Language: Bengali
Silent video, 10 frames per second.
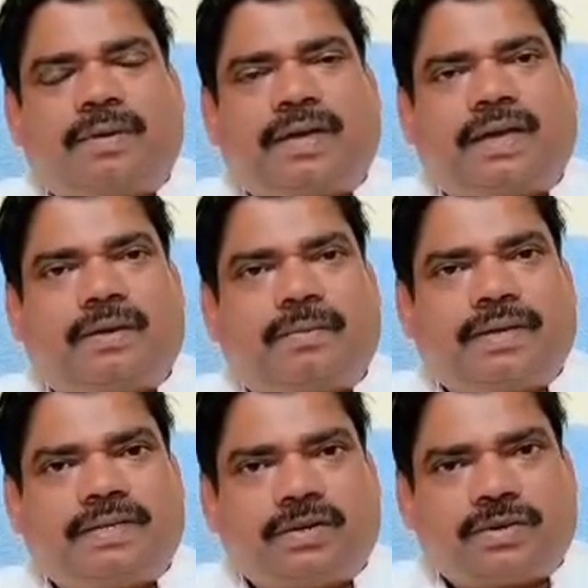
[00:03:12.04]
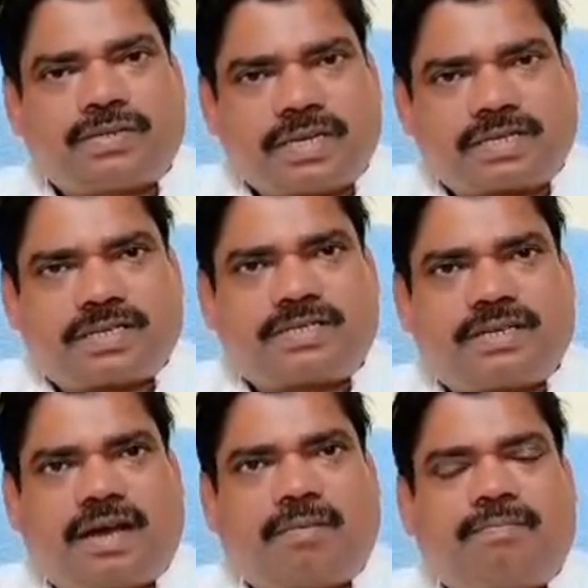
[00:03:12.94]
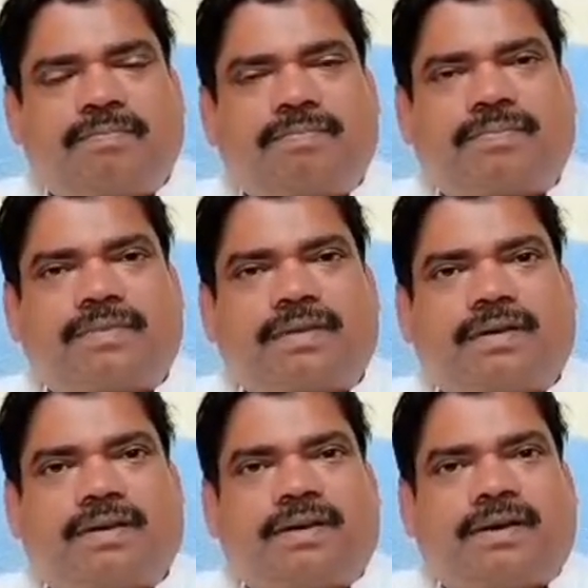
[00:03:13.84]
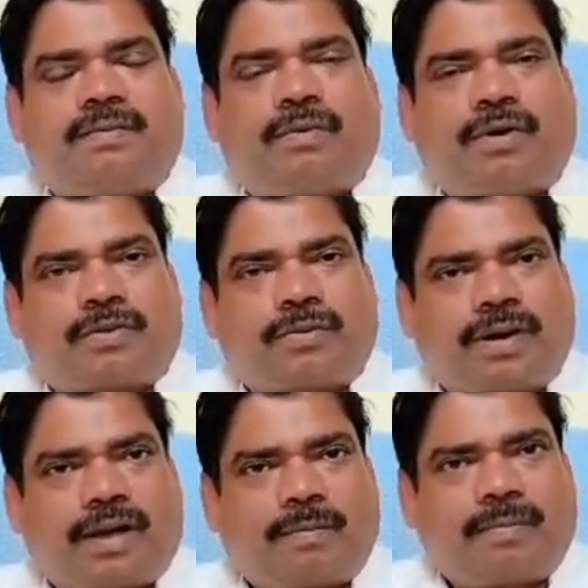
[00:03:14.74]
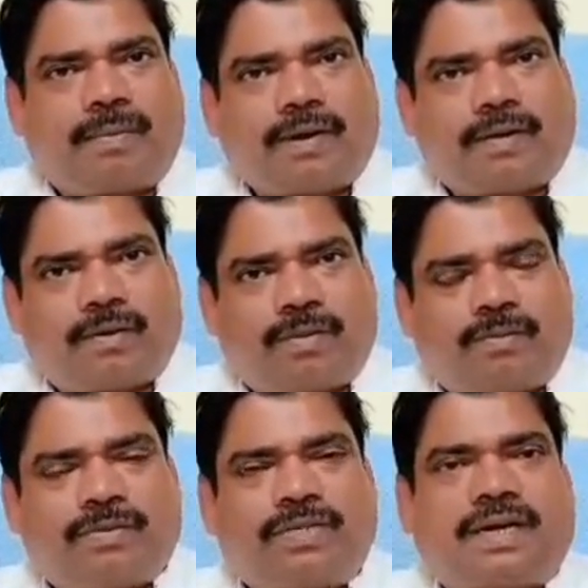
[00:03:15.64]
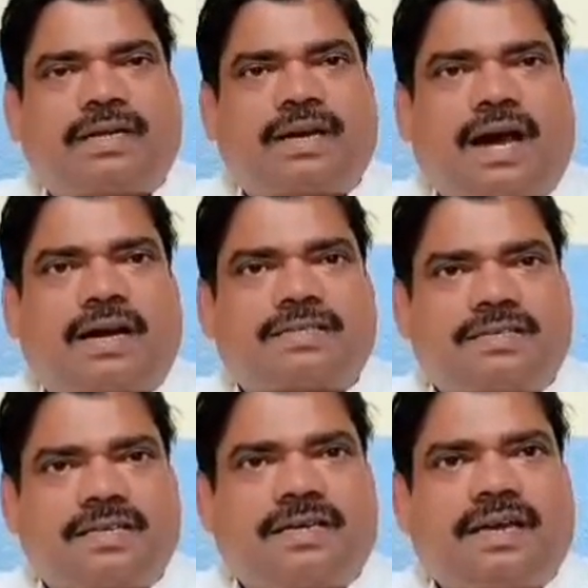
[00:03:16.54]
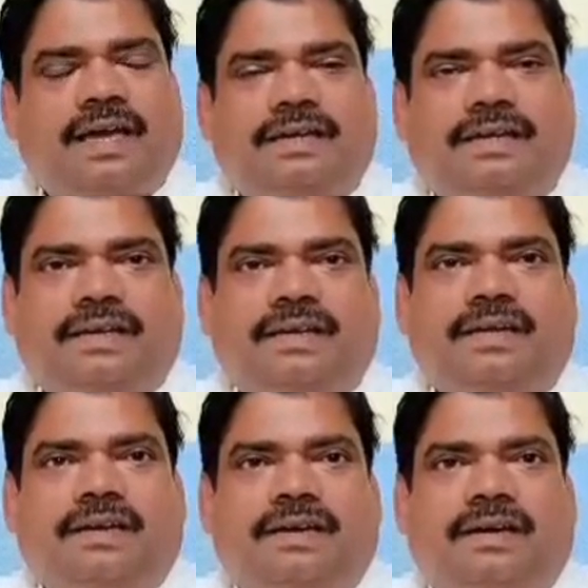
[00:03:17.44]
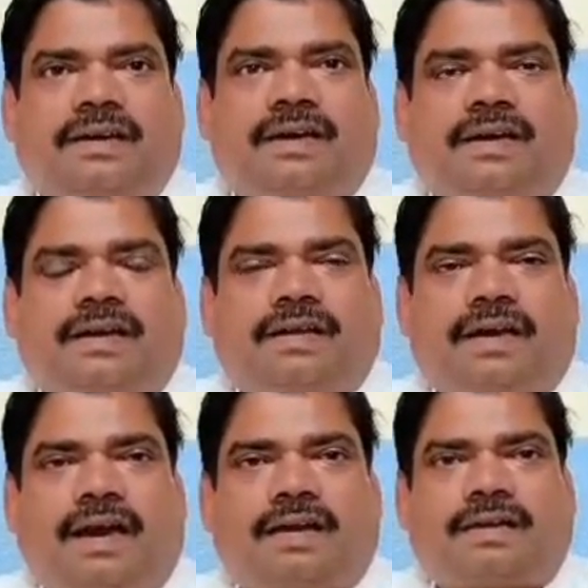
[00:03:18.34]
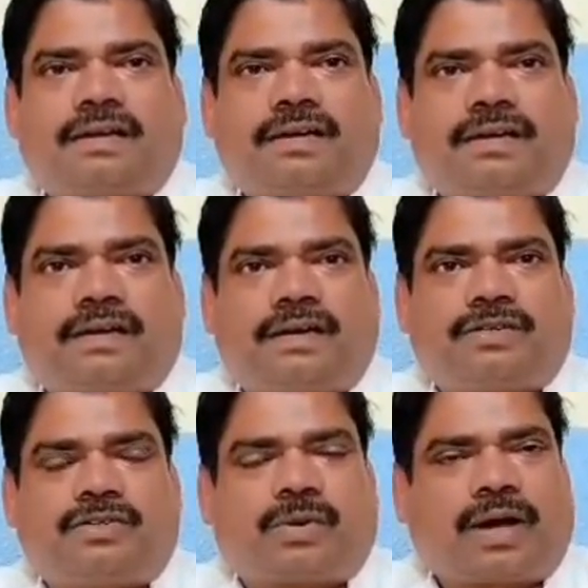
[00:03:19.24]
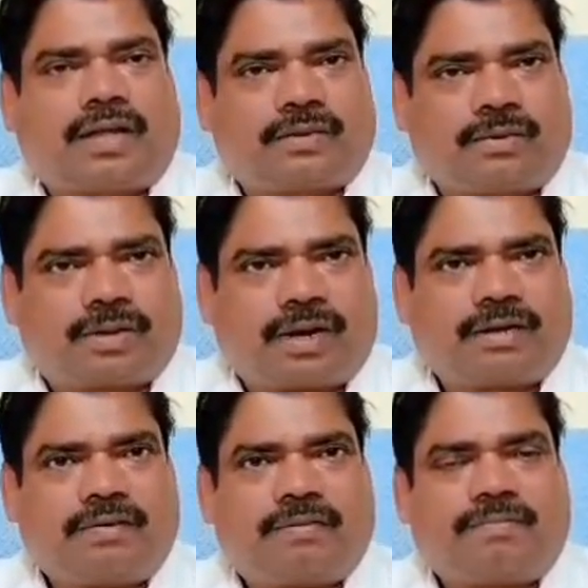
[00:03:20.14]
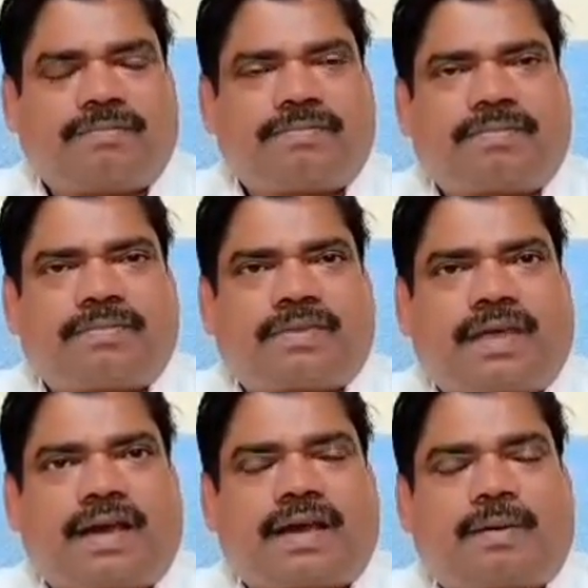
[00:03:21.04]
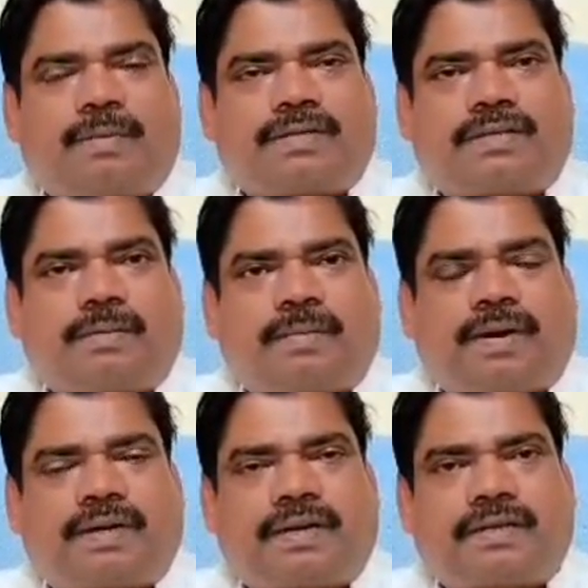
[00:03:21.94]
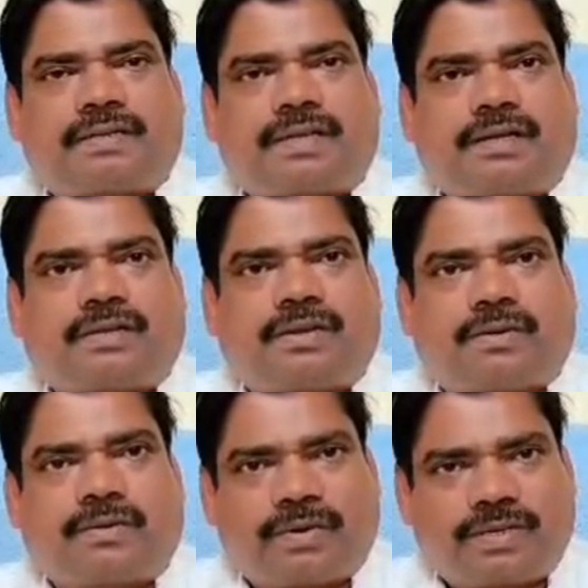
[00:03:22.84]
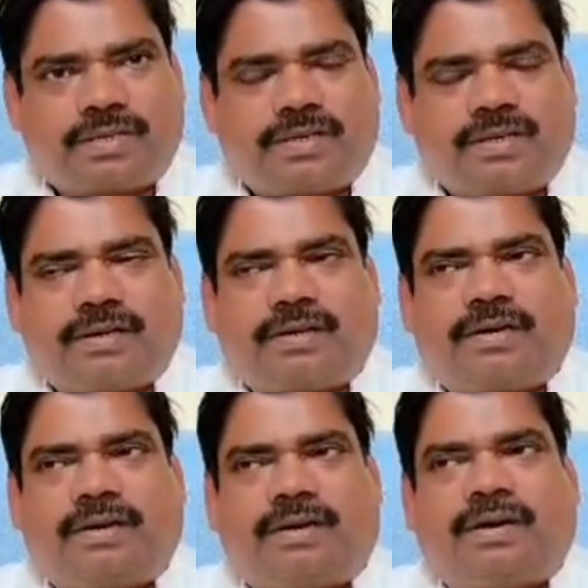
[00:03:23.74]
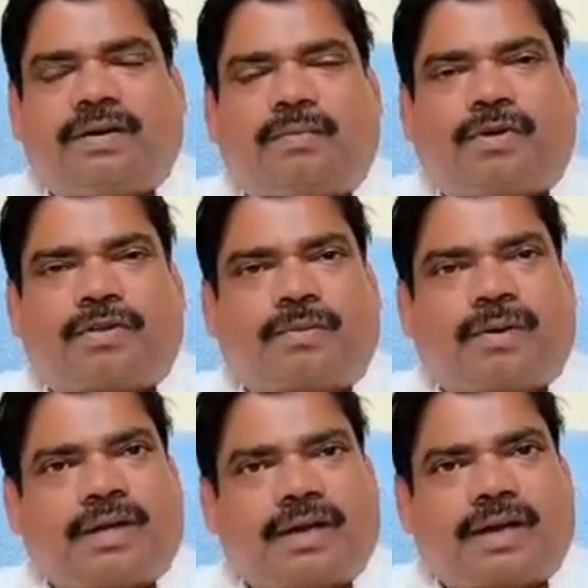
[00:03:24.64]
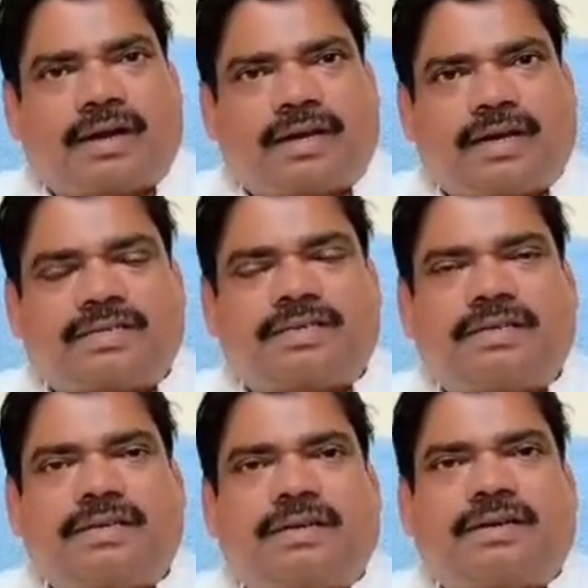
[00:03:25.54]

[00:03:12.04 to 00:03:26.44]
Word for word: এম এ বি জিরো সিক্সে ছিলাম বর্তমানে আমি বেঙ্গল অম্বুজারি আর সি এইটটি নিয়ার জোড়াহাট রোটারি এখানে আমরা চেম্বারটি স্থানান্তরিত করেছি বর্তমানে এখানেই আছি